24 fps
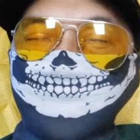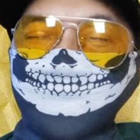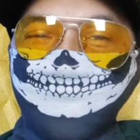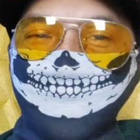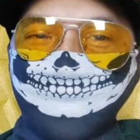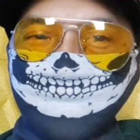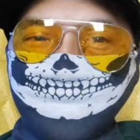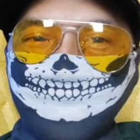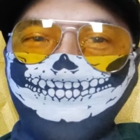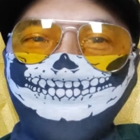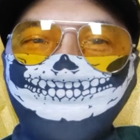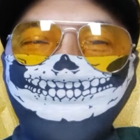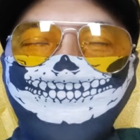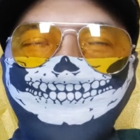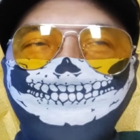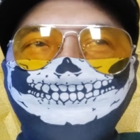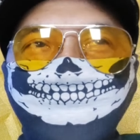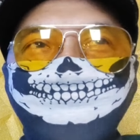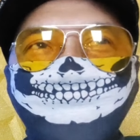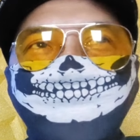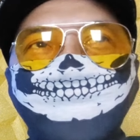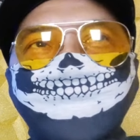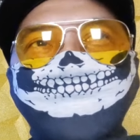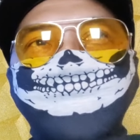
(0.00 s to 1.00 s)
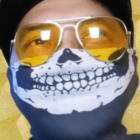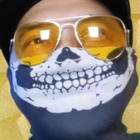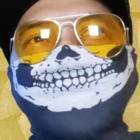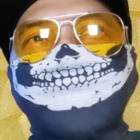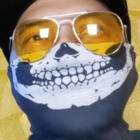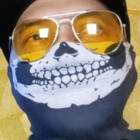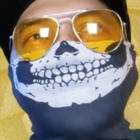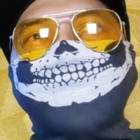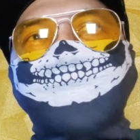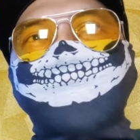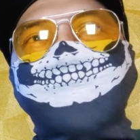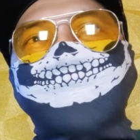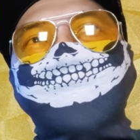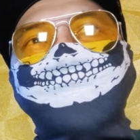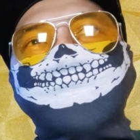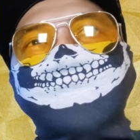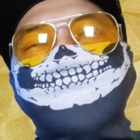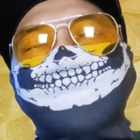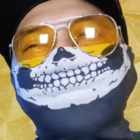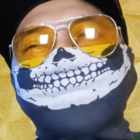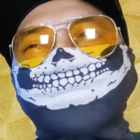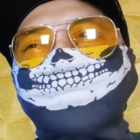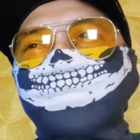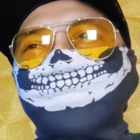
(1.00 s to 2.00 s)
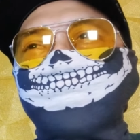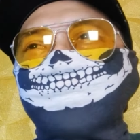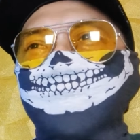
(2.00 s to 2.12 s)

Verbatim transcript: seenaknya aja katanya sera, 1400